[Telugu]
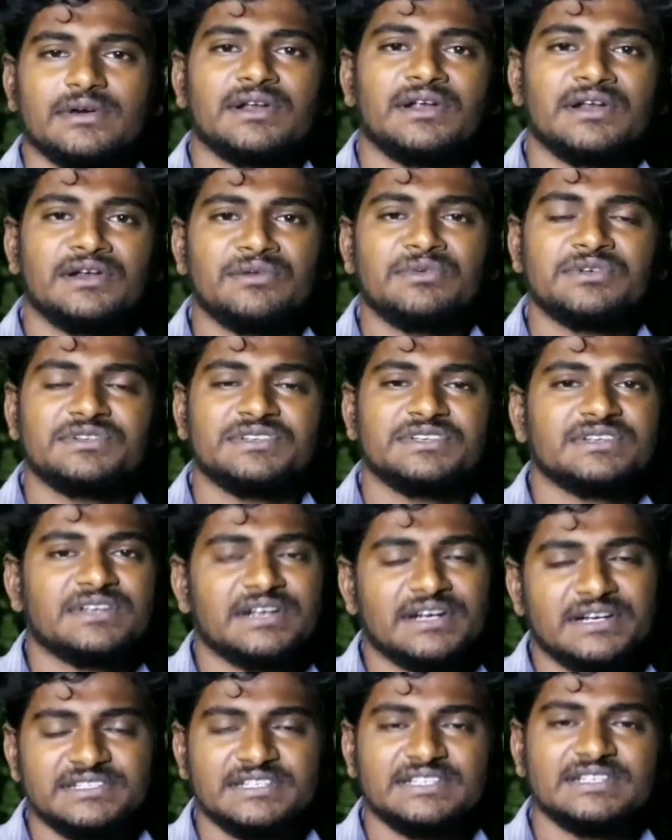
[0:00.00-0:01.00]
రెండు మూడు
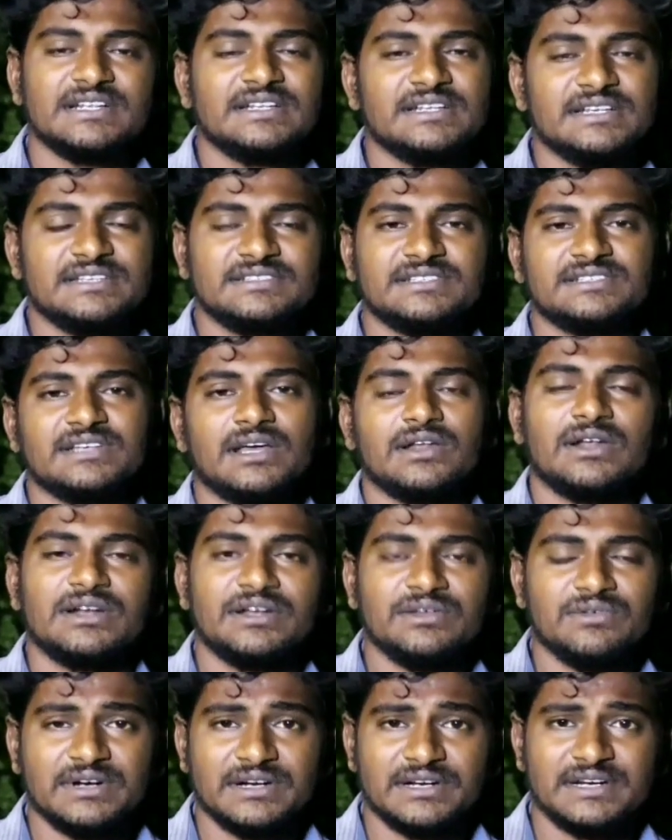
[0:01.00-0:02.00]
రెండు సీజన్లు చేస్తే చాలు
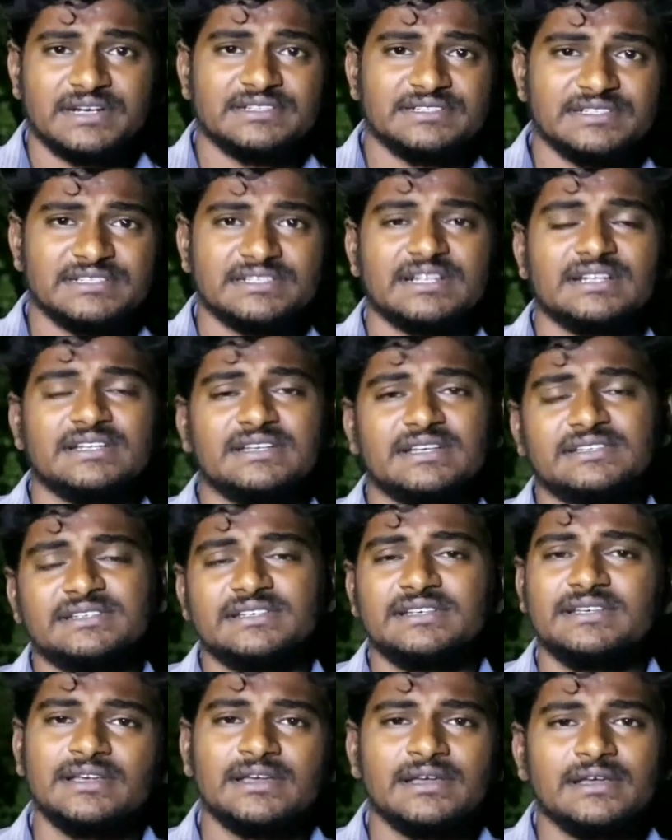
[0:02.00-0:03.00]
అంటే ఒకటి రెండు సీజన్లు
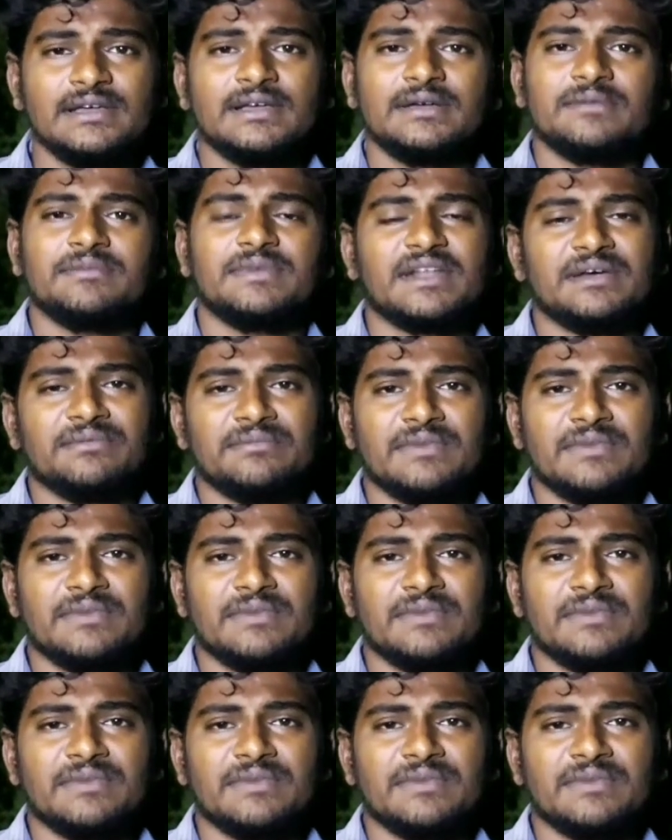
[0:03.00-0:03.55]
చేసి మీరు